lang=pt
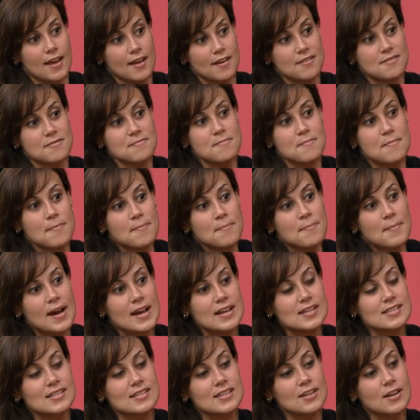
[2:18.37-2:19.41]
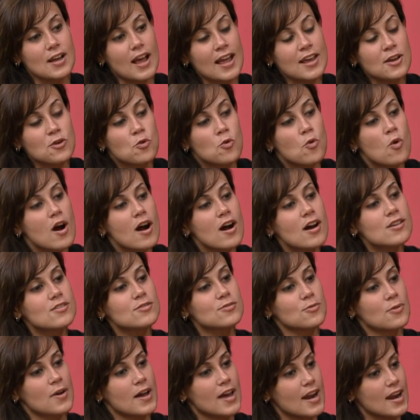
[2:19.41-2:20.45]
As atitudes. Mas em,
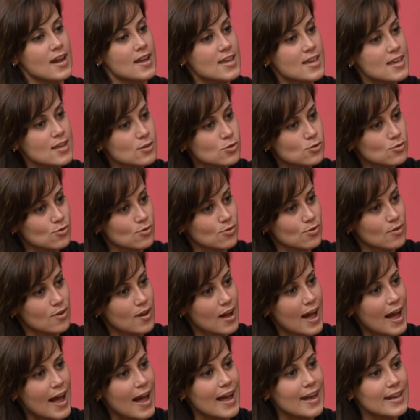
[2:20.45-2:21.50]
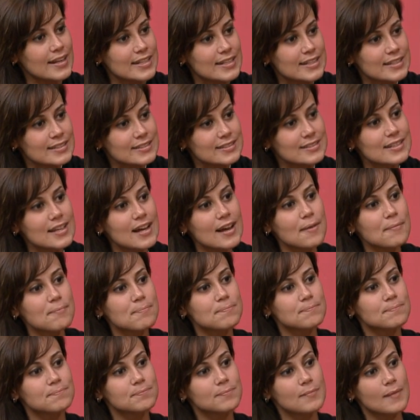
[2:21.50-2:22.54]
enquanto era isso, ainda
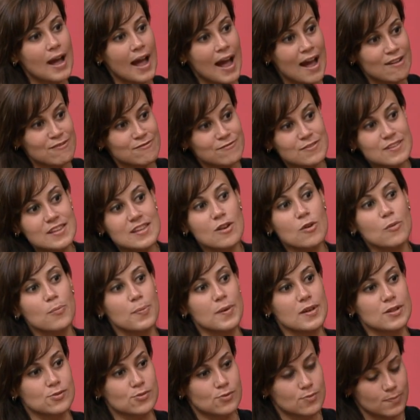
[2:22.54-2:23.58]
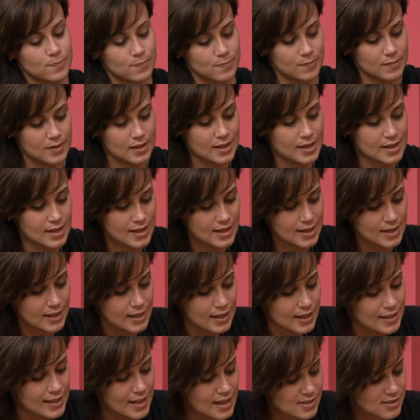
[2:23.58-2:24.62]
havia um pessoas.
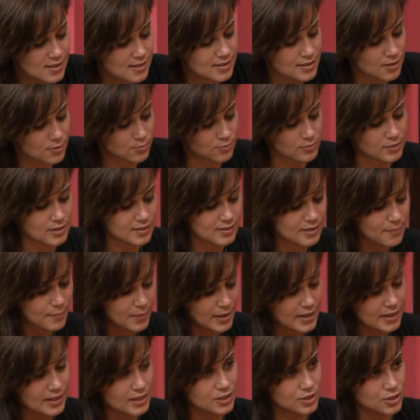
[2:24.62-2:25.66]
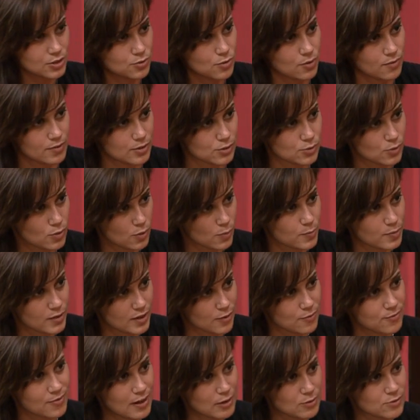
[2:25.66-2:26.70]
Nessa segunda semana que a gente conversou, porque eu
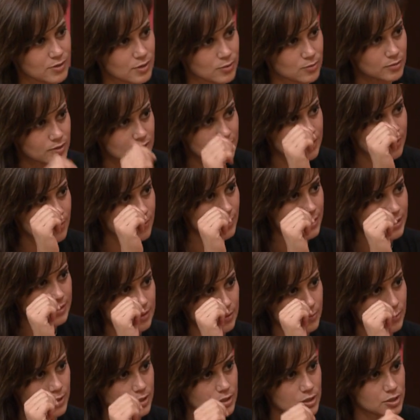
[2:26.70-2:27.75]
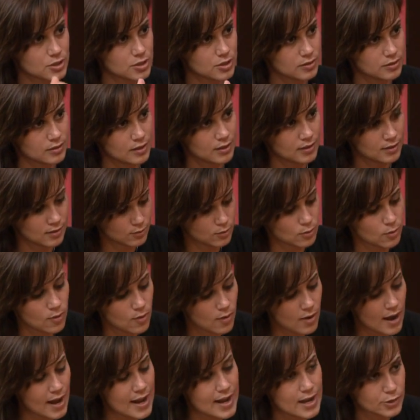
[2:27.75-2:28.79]
falo segunda semana assim, porque a gente entrou,
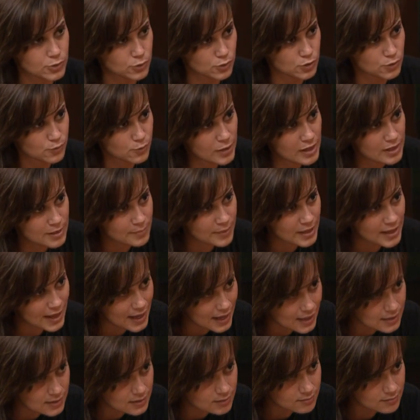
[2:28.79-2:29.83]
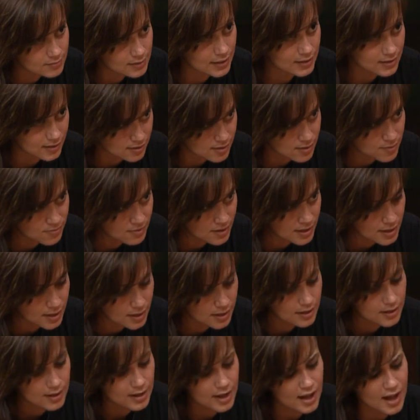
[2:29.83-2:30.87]
aí a Josi foi eliminada na terça-feira,
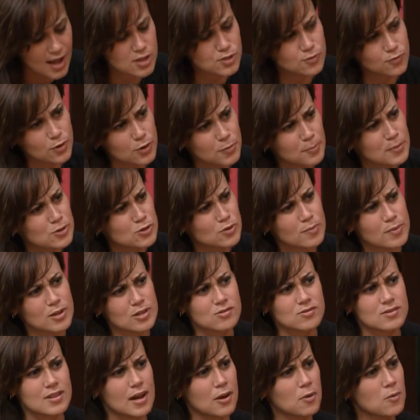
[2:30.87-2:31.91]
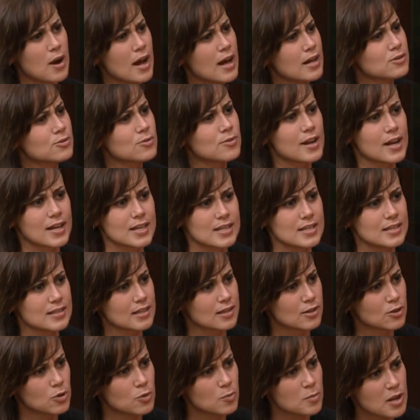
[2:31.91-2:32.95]
aí isso foi mais ou menos na quarta ou na quinta,
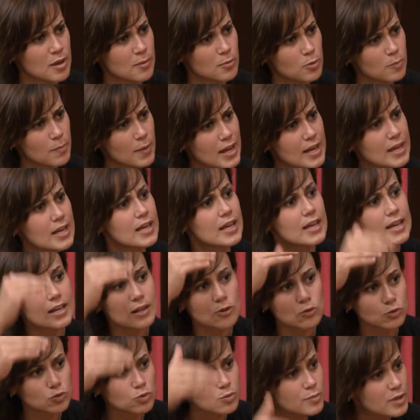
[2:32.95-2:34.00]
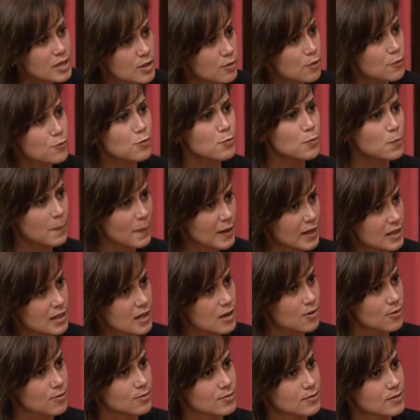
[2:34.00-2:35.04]
que eu não me lembro bem, e no domingo eu fui pro
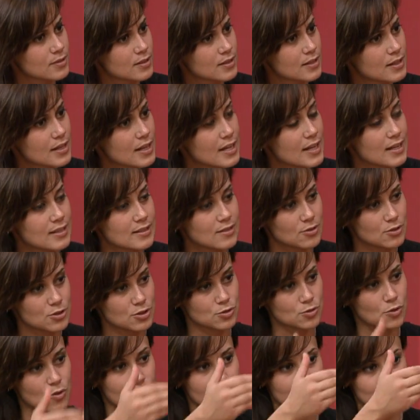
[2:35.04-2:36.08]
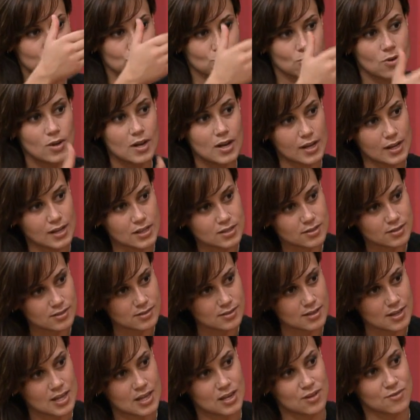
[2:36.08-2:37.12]
paredão. Então a gente conversou antes,
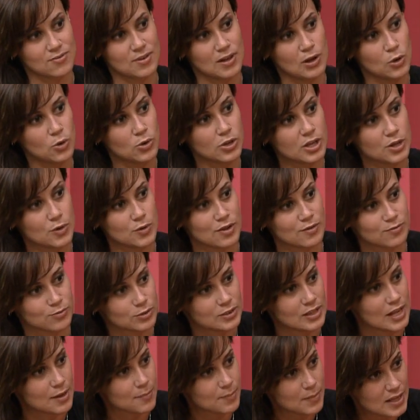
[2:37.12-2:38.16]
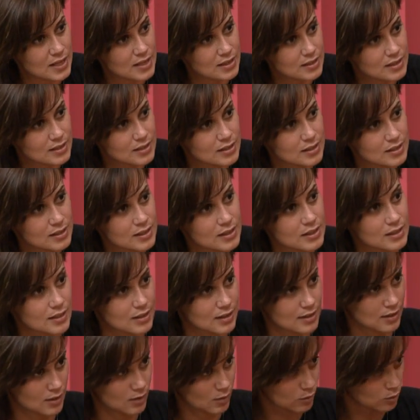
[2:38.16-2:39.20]
ele falou que não ia votar em mim,
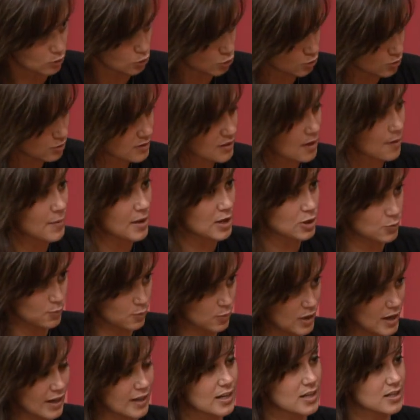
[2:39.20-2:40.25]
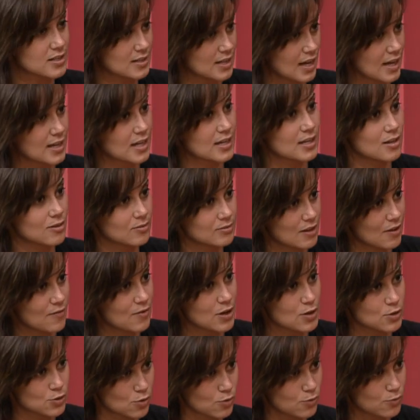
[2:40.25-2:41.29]
justamente por acreditar que aquilo estava
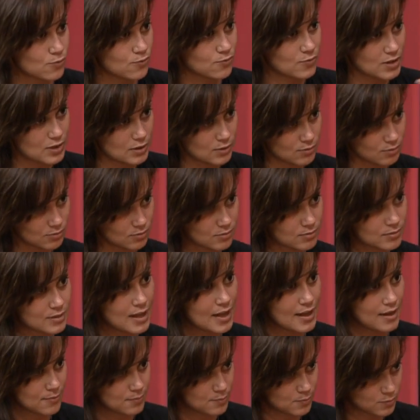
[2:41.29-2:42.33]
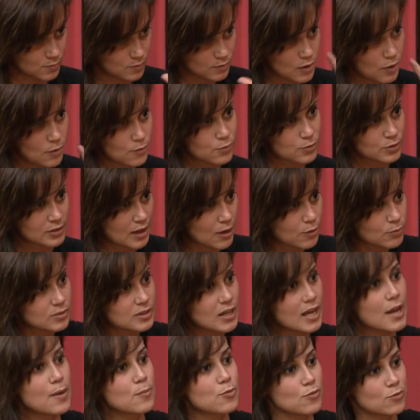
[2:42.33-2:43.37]
resolvido, né? Não, vou dar um
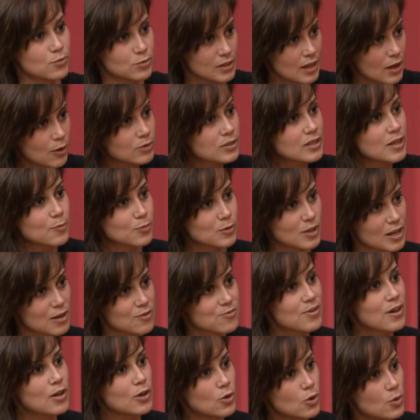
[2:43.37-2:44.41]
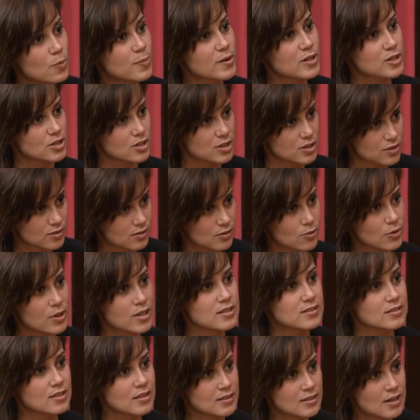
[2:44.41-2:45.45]
tempo, vou dar o tempo que ele falou para a gente se
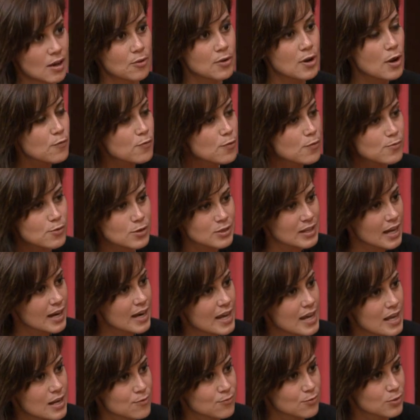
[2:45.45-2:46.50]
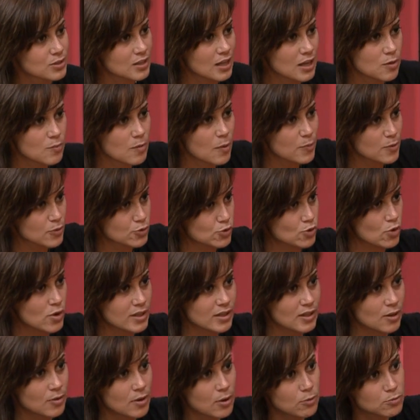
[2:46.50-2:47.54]
conhecer e tal. Não vou votar nele, votei numa pessoa
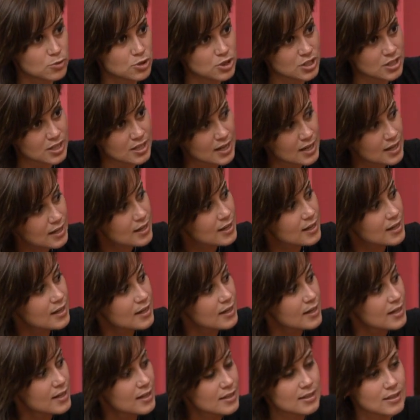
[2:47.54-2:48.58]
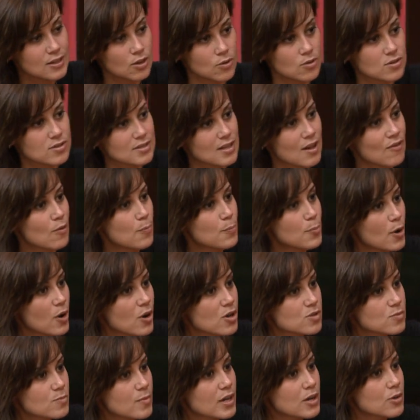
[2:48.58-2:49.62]
que eu não tinha, que eu não estava
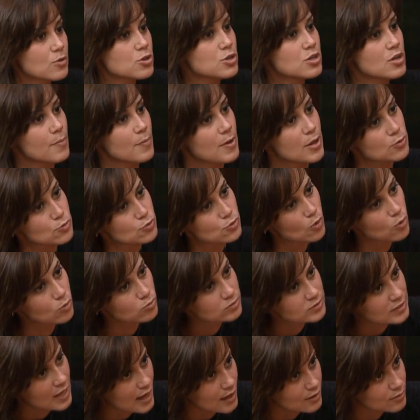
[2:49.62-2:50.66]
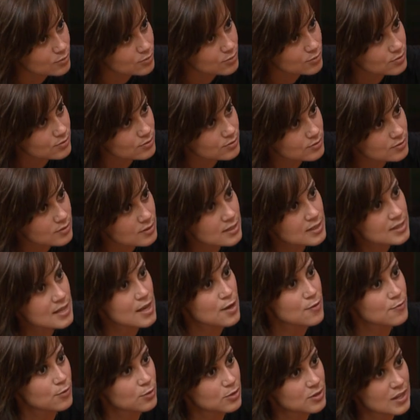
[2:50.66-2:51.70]
próxima, que eu tinha menos contato. E aí
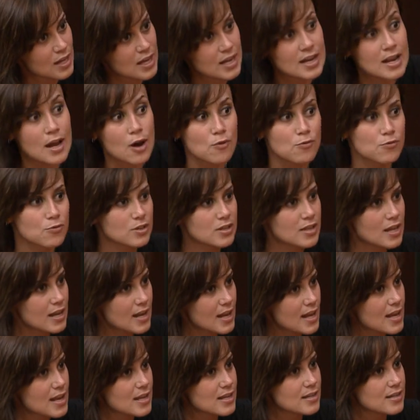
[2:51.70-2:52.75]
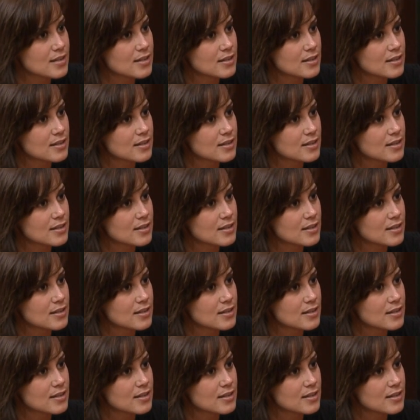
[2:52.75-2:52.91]
votei, não votei nele.